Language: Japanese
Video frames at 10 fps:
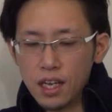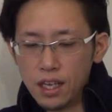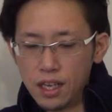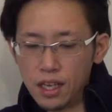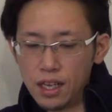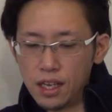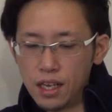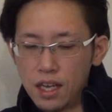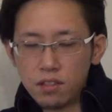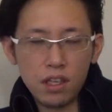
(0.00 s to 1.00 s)

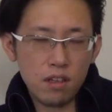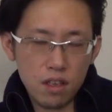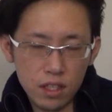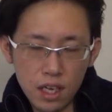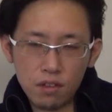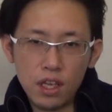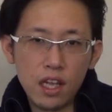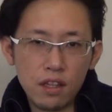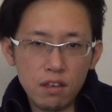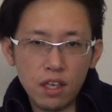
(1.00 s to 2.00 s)
えー、SNS サイト
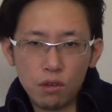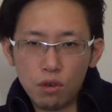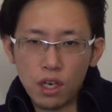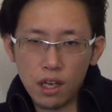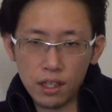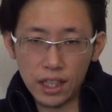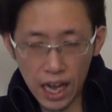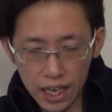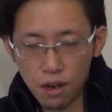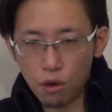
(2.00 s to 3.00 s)
やってるかどうか
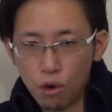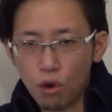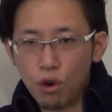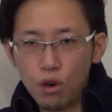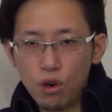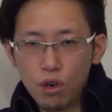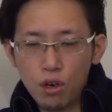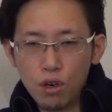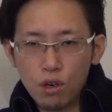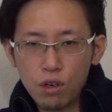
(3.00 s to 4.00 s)
だけを
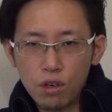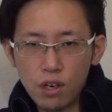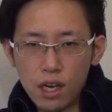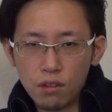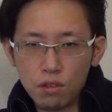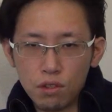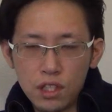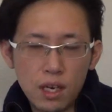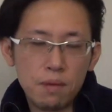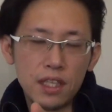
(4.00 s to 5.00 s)
あの
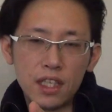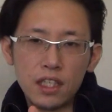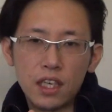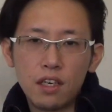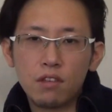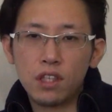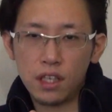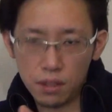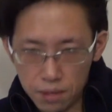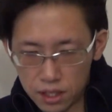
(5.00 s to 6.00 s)
調べて差し上げることは
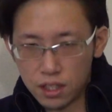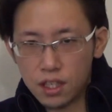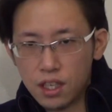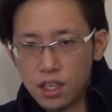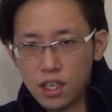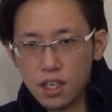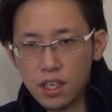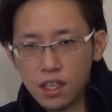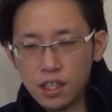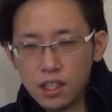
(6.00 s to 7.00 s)
できます
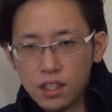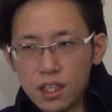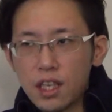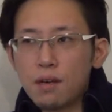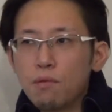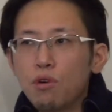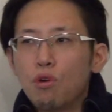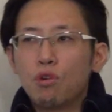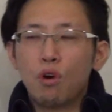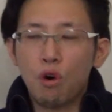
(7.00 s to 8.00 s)
ただも
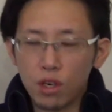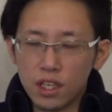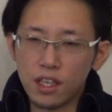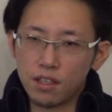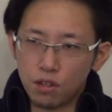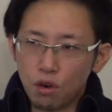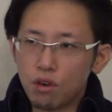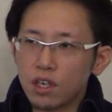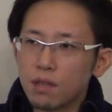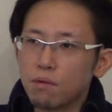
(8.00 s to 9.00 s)
う本気でですよ
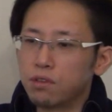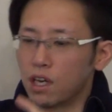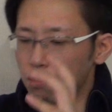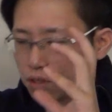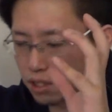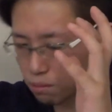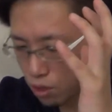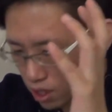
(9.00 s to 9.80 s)
本気でも不健康策も